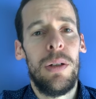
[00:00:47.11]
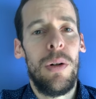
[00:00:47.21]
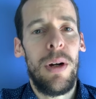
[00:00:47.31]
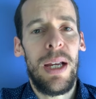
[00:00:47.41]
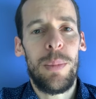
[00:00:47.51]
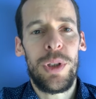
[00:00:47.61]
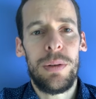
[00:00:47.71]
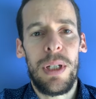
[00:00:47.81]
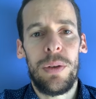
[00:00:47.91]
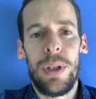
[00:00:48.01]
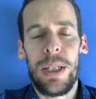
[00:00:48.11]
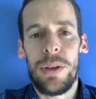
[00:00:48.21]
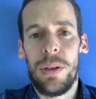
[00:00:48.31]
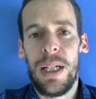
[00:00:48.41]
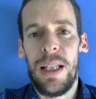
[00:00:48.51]
No caemos en una
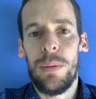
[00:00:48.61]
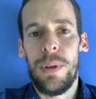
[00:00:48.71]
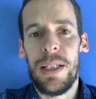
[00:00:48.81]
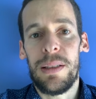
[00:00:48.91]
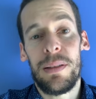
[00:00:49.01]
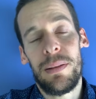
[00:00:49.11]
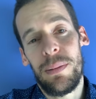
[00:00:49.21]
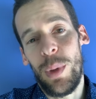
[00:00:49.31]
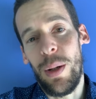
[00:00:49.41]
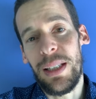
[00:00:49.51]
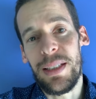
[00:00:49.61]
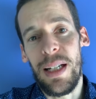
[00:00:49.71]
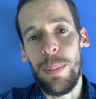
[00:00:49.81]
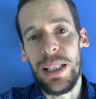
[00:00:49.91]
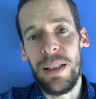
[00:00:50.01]
contradicción cada lunes, bueno, antes de
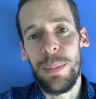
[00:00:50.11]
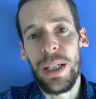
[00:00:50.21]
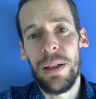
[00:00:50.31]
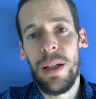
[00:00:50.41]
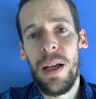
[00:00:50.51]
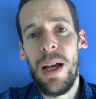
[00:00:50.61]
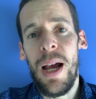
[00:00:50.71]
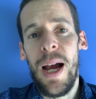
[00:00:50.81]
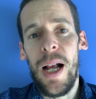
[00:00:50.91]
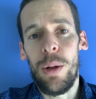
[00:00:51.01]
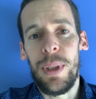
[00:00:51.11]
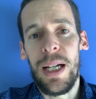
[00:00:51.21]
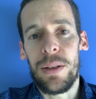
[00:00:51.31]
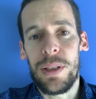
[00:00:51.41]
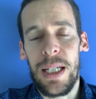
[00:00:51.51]
la pandemia. Al
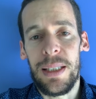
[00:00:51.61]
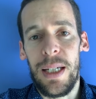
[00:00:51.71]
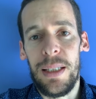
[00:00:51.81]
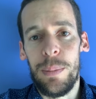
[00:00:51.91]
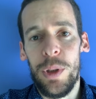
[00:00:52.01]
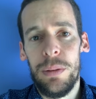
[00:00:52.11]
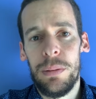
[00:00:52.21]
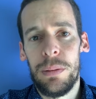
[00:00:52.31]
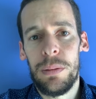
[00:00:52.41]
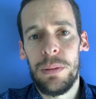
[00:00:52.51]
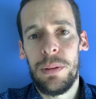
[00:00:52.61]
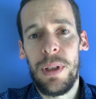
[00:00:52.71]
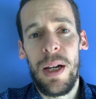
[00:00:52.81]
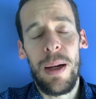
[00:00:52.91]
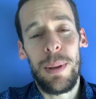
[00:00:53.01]
obligarnos a cantar el himno,
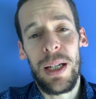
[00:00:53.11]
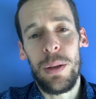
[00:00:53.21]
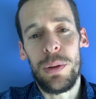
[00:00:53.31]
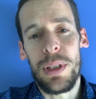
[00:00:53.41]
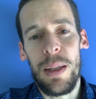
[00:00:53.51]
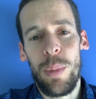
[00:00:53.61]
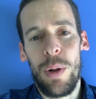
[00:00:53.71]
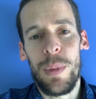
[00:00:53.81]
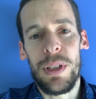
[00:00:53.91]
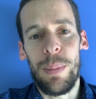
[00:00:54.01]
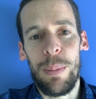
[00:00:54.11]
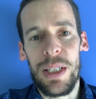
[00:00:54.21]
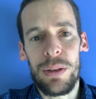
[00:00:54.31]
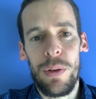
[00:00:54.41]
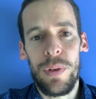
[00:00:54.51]
habría que ajustar por lo menos la primera
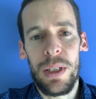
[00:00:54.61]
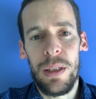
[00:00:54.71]
estrofa.